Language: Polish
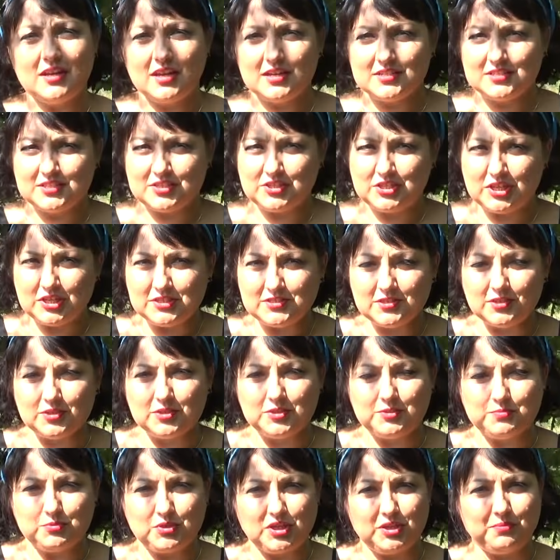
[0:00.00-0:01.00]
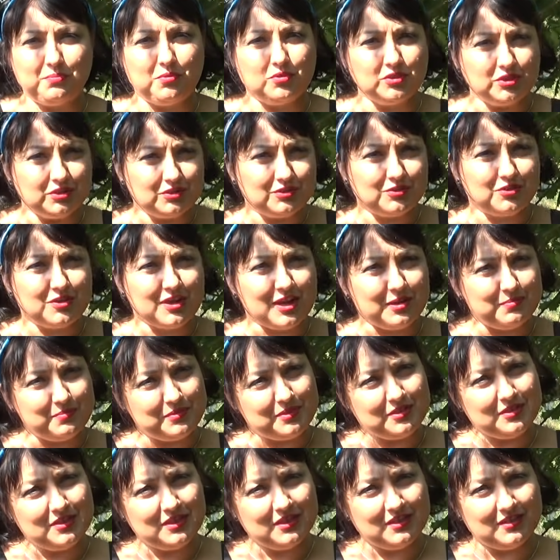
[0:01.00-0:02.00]
teraz, siedząc przed
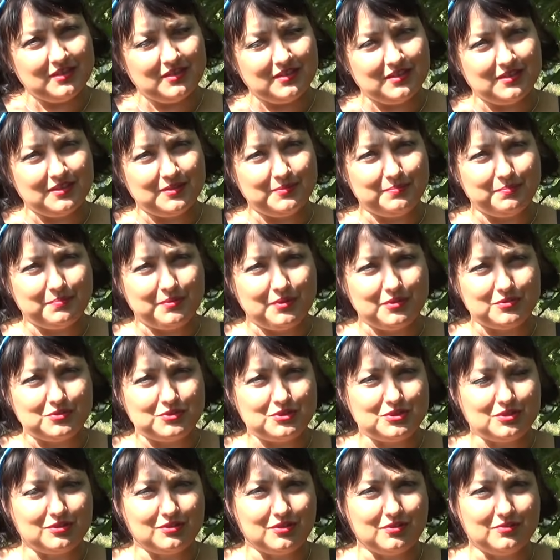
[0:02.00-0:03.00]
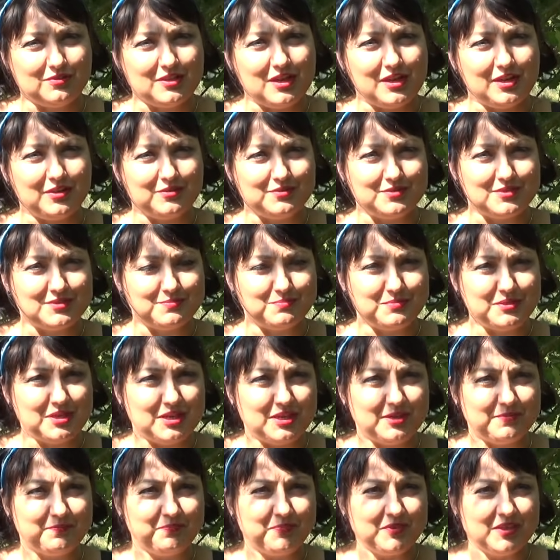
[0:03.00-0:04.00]
monitorami bądź oglądając
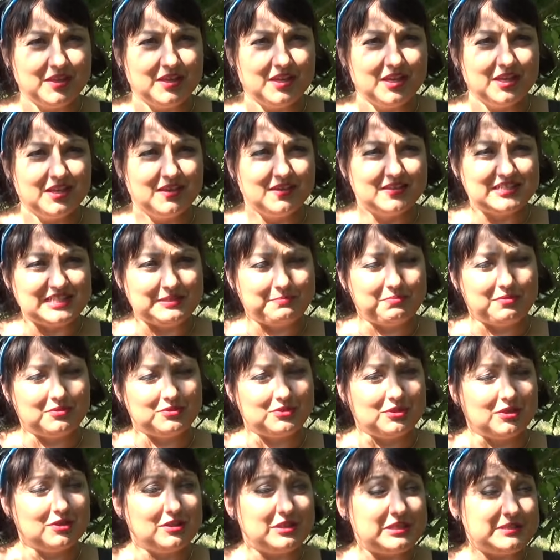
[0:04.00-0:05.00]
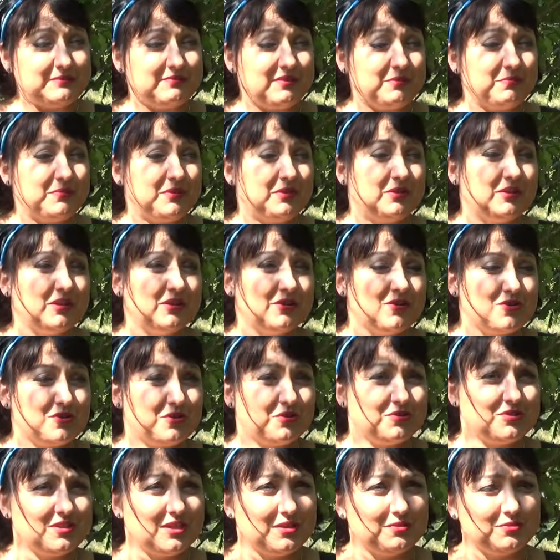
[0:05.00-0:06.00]
mnie za pośrednictwem
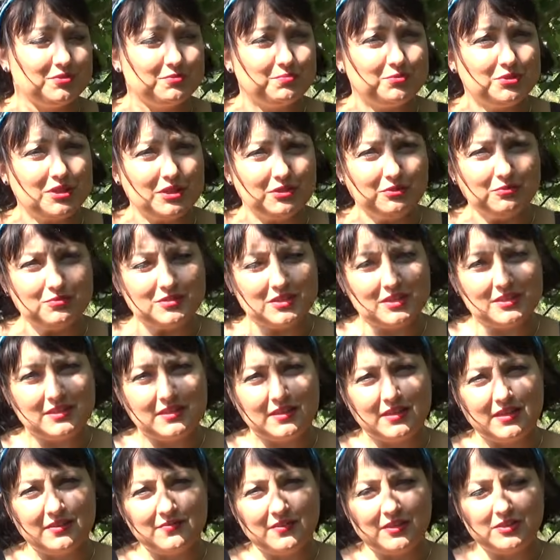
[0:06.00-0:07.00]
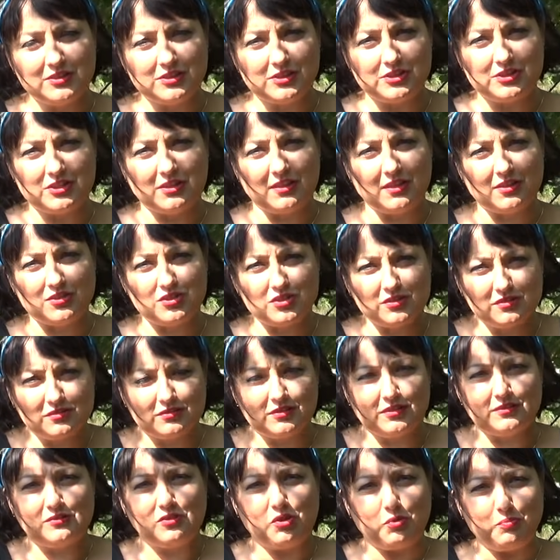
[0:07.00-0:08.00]
innego rodzaju sprzętu, zastanawiacie się,
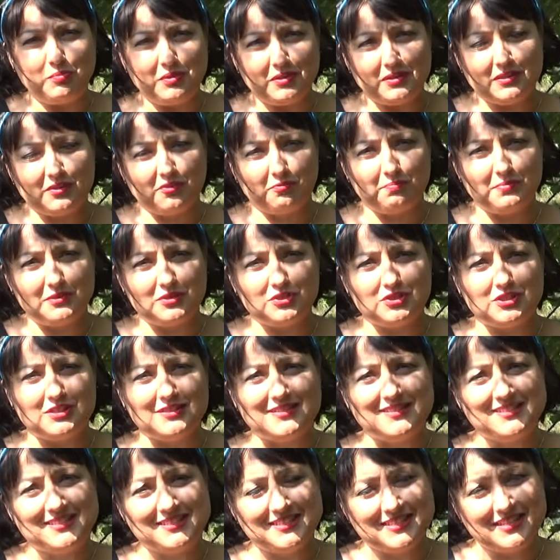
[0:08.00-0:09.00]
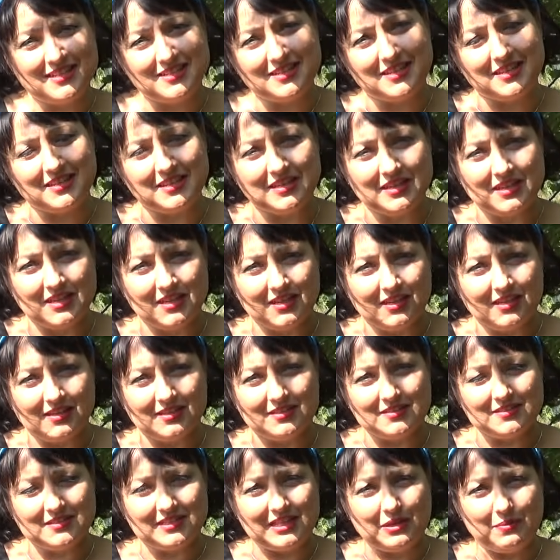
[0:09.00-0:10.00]
dlaczego ta kobieta w pierwszej scenie
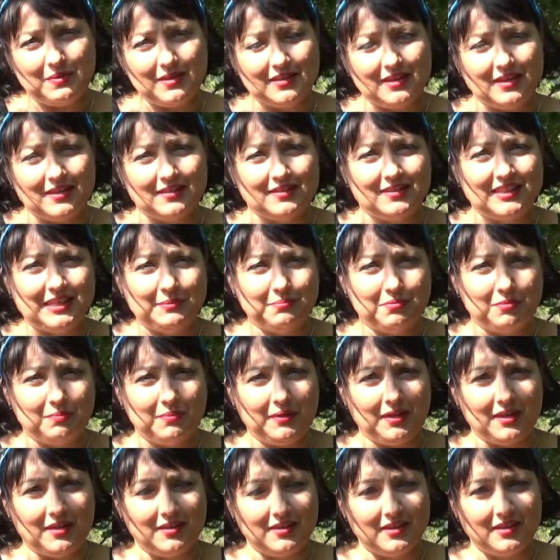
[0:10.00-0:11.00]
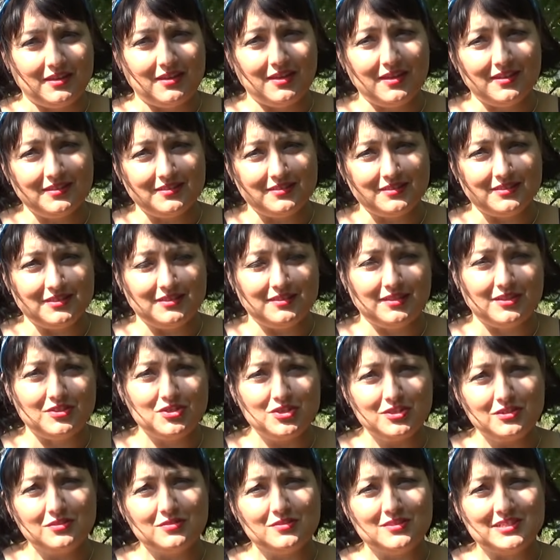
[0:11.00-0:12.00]
stała na tle pobielanej chaty i
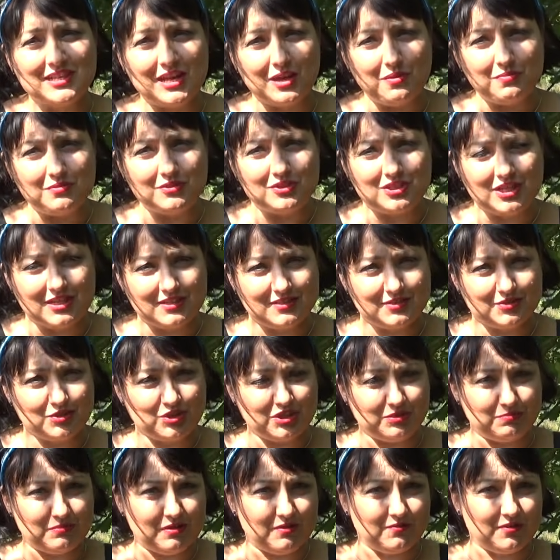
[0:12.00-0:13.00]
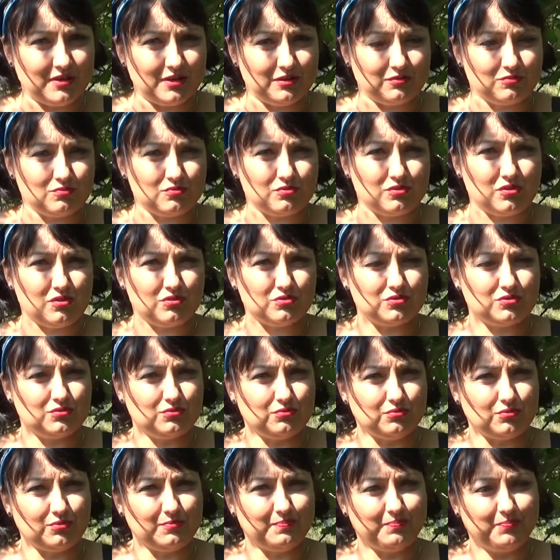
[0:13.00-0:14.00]
dlaczego cały czas trzyma w ręku
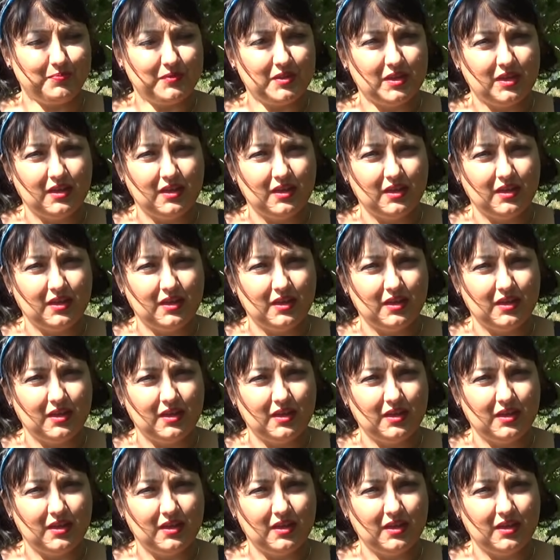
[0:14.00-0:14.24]
kostur.